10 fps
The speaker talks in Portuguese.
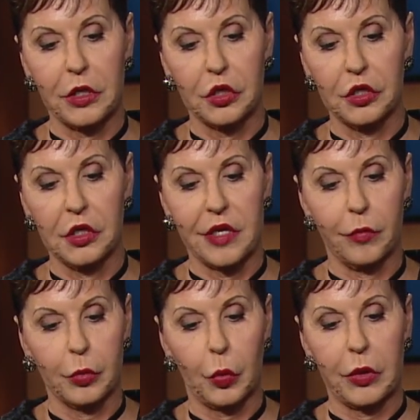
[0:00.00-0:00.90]
entre o bem e
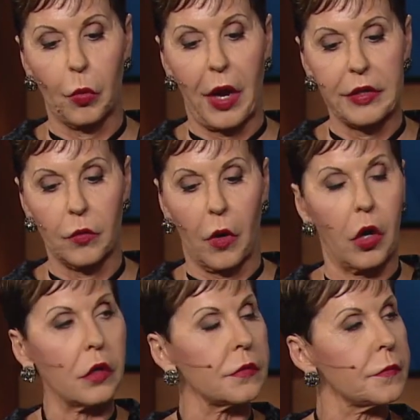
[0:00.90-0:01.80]
o mal, entre o
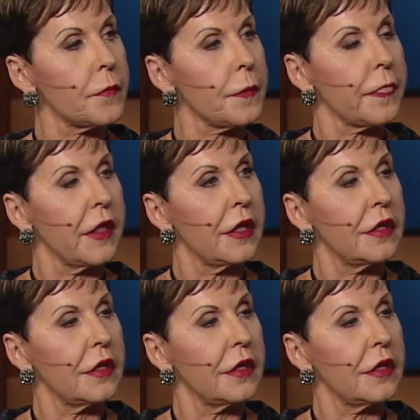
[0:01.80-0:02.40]
certo e o errado.